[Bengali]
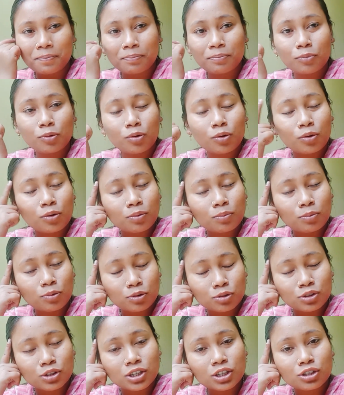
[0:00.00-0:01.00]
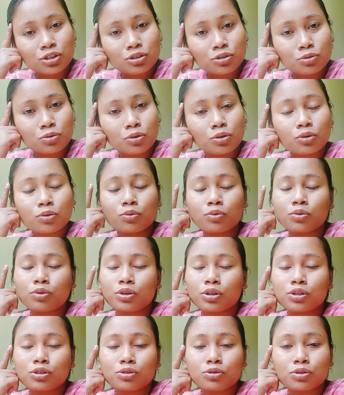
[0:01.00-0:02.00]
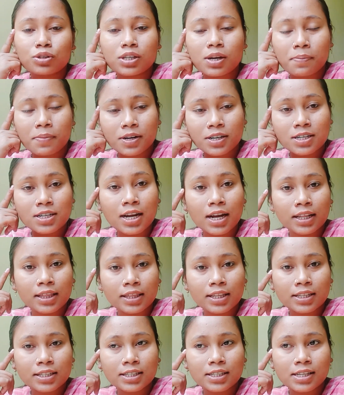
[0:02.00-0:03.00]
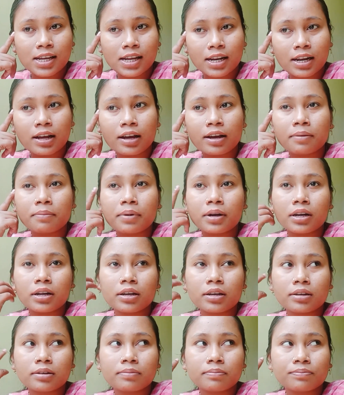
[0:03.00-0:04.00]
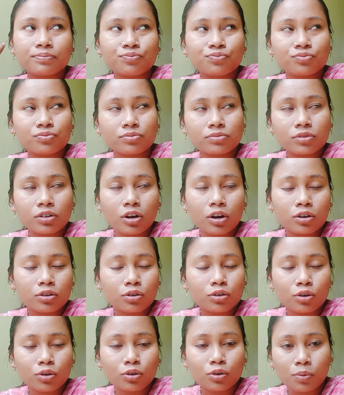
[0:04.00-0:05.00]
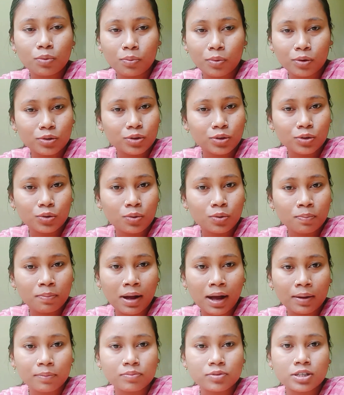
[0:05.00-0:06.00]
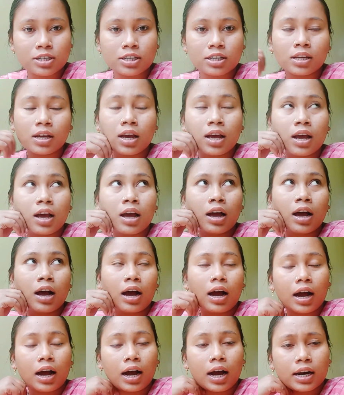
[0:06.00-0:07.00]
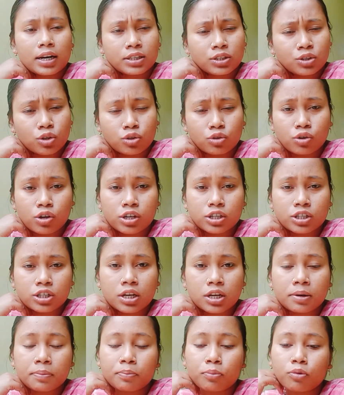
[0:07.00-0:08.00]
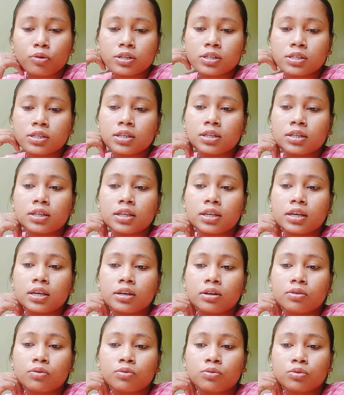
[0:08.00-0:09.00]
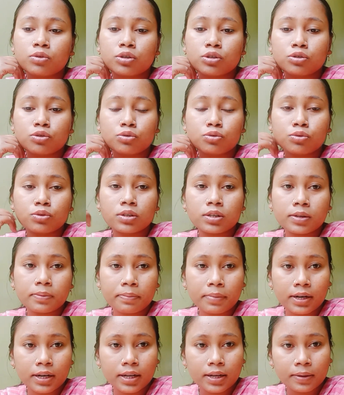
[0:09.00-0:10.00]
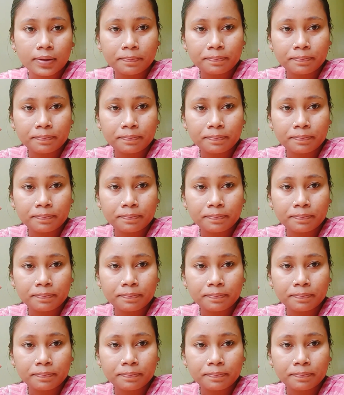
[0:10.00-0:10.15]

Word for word: মন মস্তিষ্ক কোনো কিছুই আমার সাথ দিচ্ছে না মানে অন্যরকম অন্যরকম ভাবছি আর সিচুয়েশন পরিস্থিতি কোনো কিছুই মানে